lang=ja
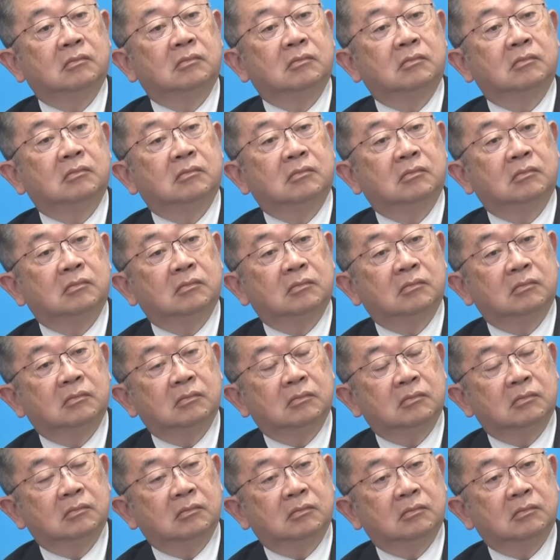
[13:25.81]
自民
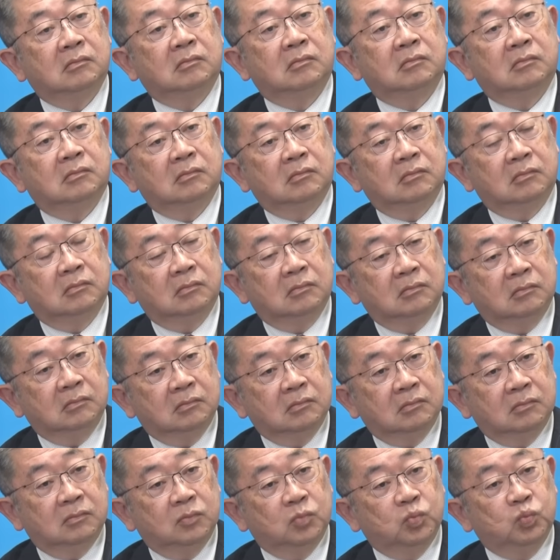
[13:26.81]
党ないしはこの派
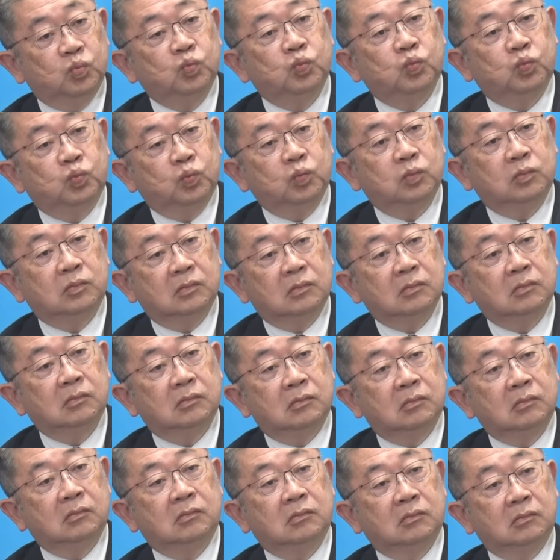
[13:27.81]
閥経験者のあ
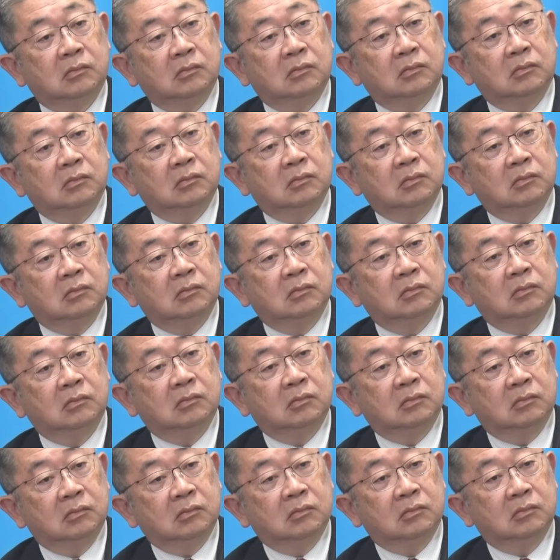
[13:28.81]
の説明しない
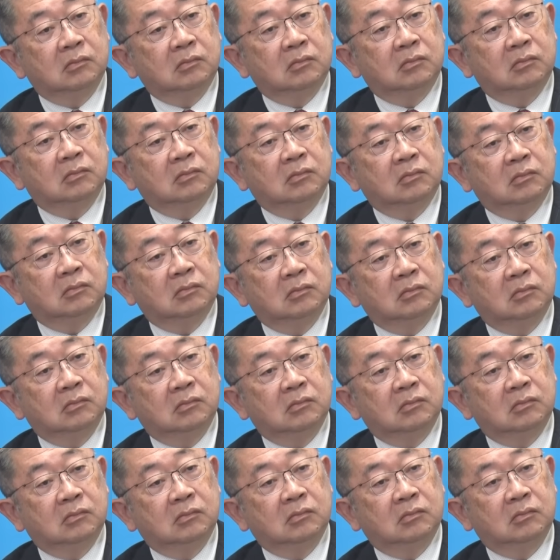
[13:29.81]
態度について、
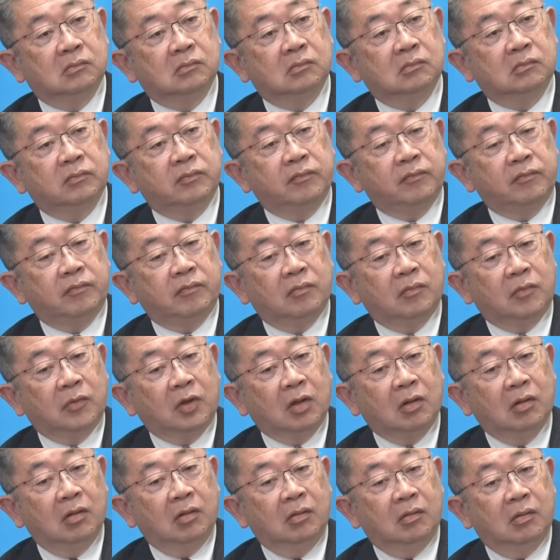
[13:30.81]
あの受け止めなど、
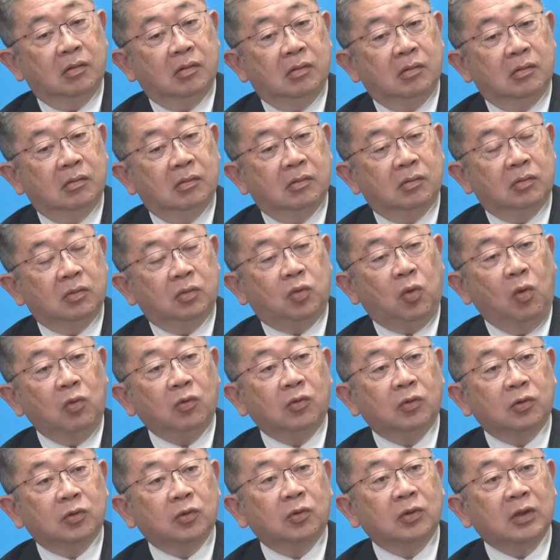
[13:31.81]
言
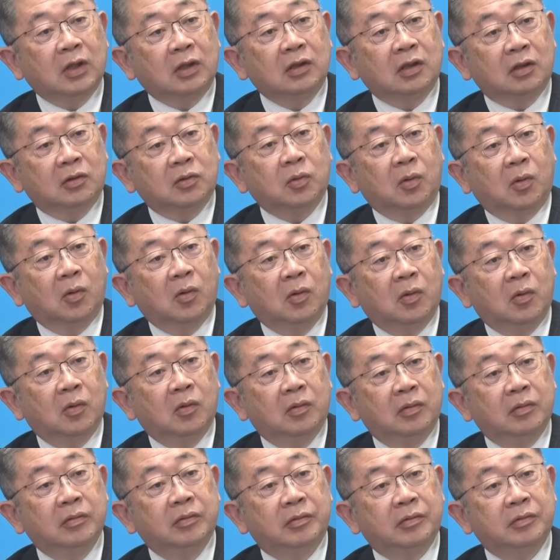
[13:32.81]
語道断だと
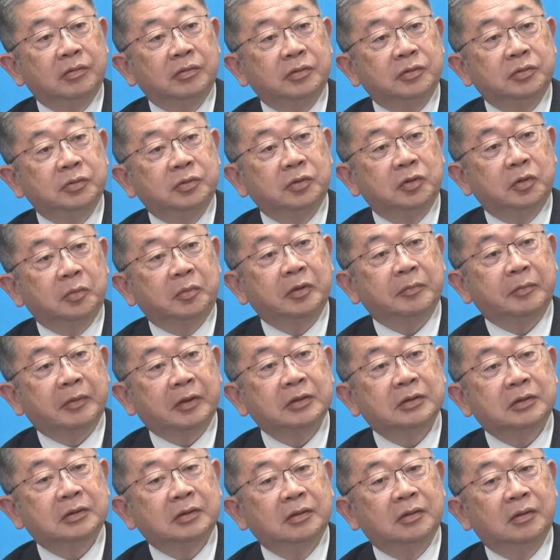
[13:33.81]
いうふうに思い
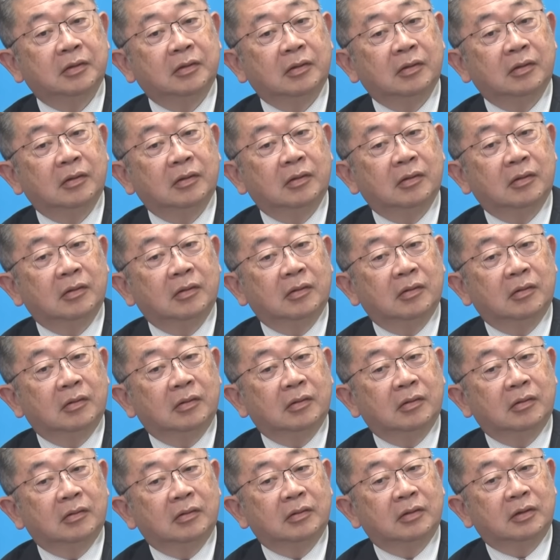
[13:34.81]
ます。
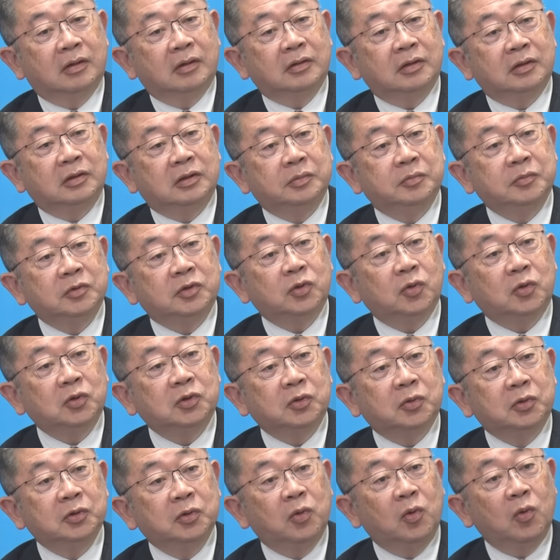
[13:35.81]
だって事務総
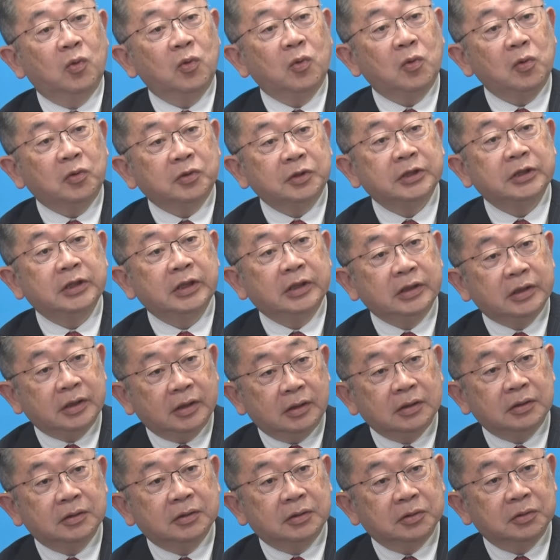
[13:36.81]
長に報告してい
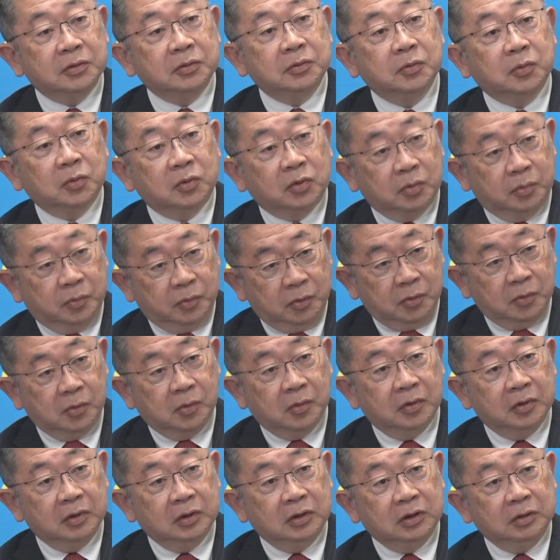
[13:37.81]
たっていうこと
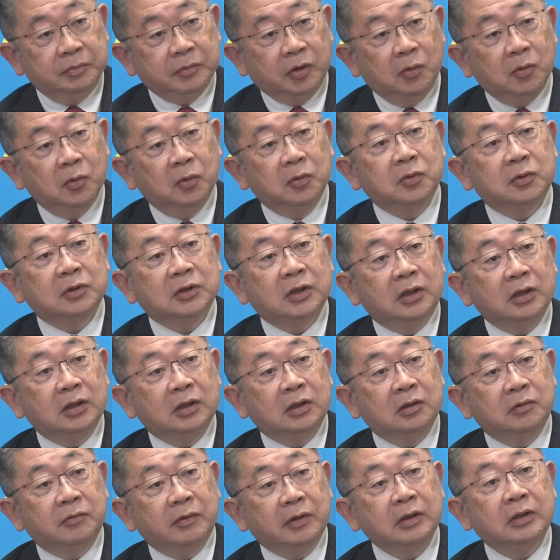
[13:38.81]
も今、報道され
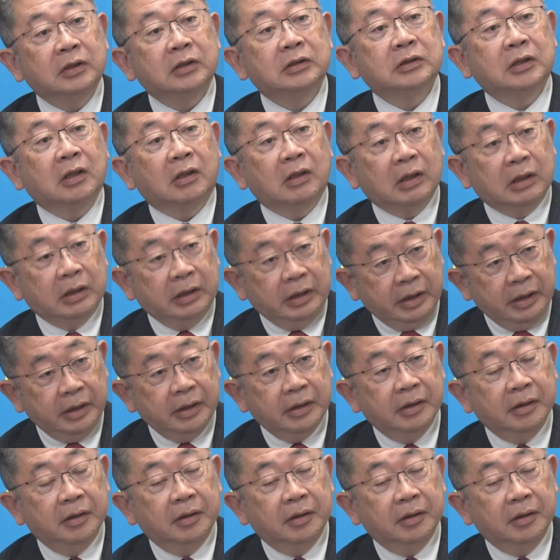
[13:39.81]
ているわけですからね。